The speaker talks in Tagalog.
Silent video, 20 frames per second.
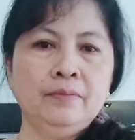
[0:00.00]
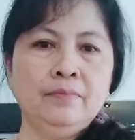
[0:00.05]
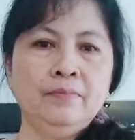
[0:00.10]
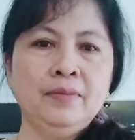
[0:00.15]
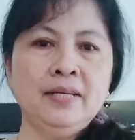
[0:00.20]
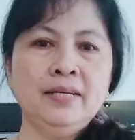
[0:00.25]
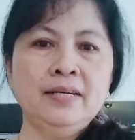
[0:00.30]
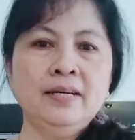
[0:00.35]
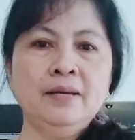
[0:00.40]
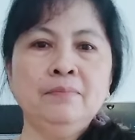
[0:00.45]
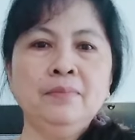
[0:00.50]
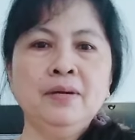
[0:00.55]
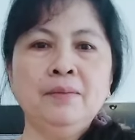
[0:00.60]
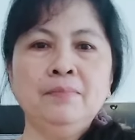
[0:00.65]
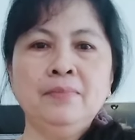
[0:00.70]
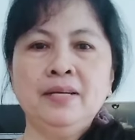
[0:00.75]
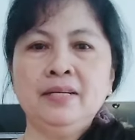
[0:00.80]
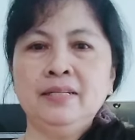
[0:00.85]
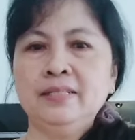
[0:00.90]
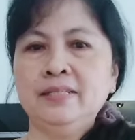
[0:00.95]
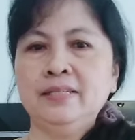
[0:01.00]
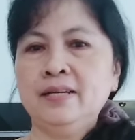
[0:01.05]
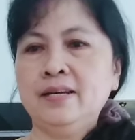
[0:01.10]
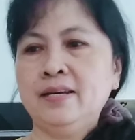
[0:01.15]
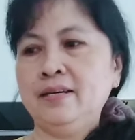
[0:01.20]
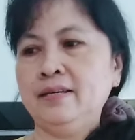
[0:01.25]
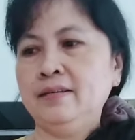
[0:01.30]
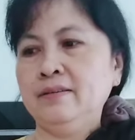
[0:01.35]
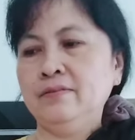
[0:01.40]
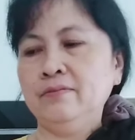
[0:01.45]
maligamgam lang
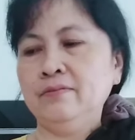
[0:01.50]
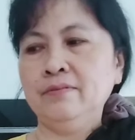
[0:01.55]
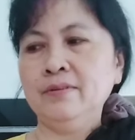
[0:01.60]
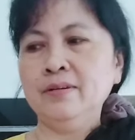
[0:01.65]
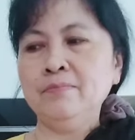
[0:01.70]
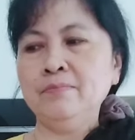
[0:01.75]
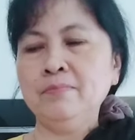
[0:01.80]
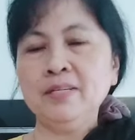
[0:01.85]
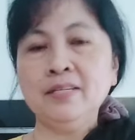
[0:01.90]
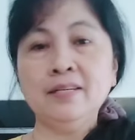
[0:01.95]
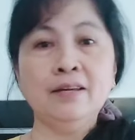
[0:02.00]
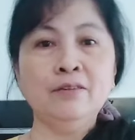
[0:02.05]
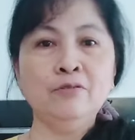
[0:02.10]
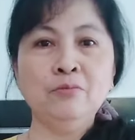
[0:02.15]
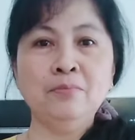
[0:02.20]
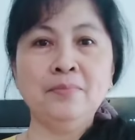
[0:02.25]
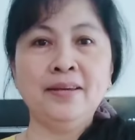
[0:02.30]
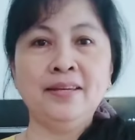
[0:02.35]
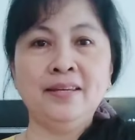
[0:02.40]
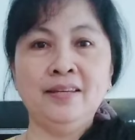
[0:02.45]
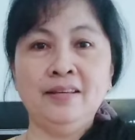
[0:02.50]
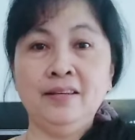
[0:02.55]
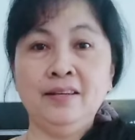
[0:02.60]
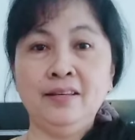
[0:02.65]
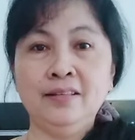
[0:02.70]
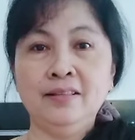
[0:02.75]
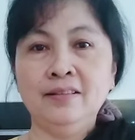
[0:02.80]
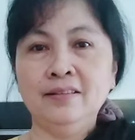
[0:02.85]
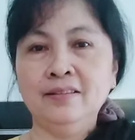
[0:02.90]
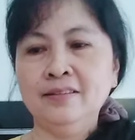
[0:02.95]
siya. Huwag masyadong
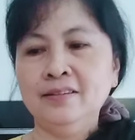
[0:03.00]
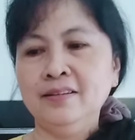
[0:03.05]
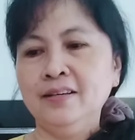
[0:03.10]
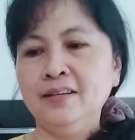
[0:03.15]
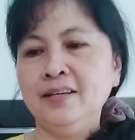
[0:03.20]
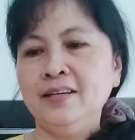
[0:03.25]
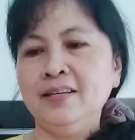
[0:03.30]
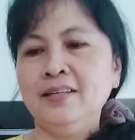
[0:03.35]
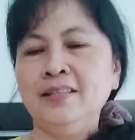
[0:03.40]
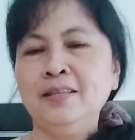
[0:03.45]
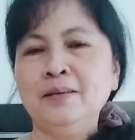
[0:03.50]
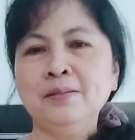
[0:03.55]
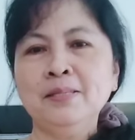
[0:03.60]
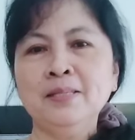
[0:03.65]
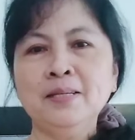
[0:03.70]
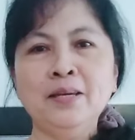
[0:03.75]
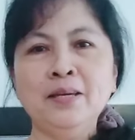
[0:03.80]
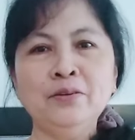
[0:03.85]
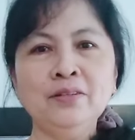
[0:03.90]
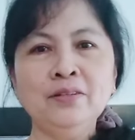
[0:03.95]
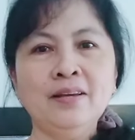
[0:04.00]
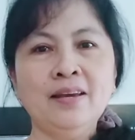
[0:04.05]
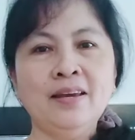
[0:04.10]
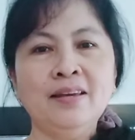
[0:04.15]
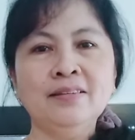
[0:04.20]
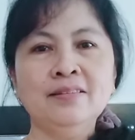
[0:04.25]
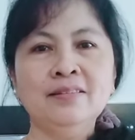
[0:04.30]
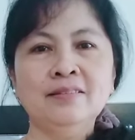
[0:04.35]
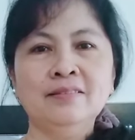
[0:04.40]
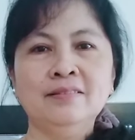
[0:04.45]
mainit. Tapos ngayon
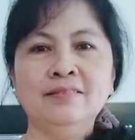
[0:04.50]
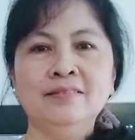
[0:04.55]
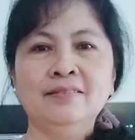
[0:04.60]
guys,